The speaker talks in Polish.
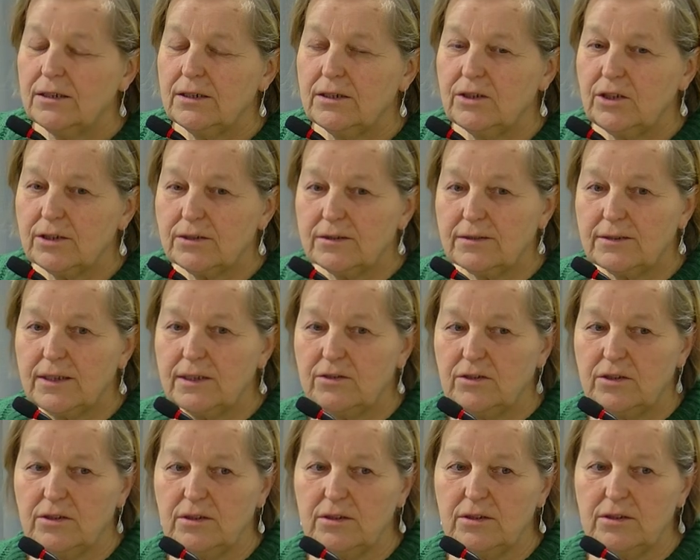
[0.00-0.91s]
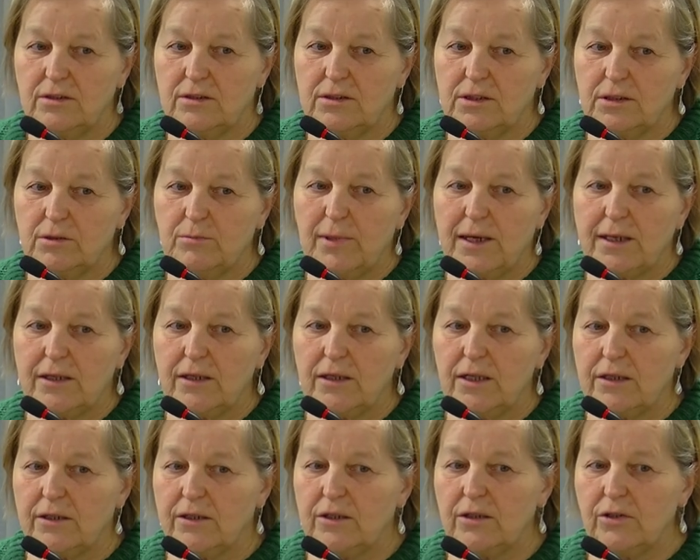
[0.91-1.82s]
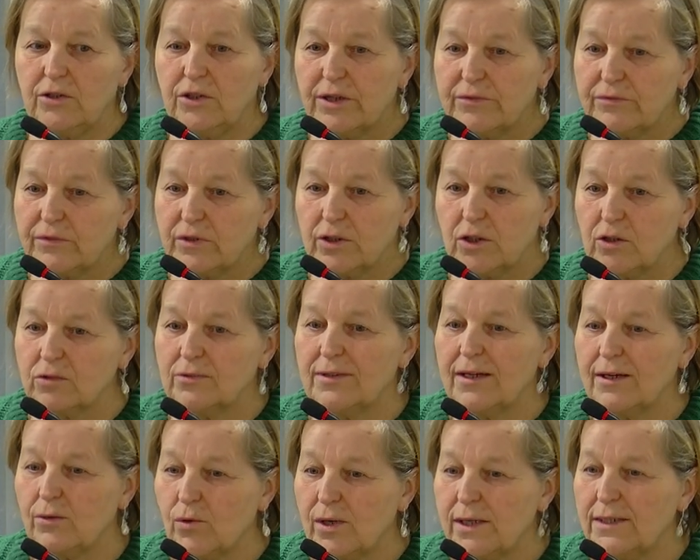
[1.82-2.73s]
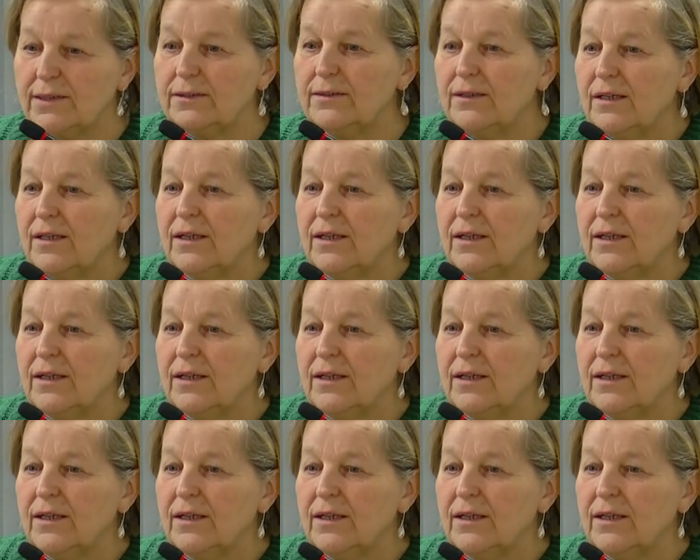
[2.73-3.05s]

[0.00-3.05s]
niestety tych barier nie wykonała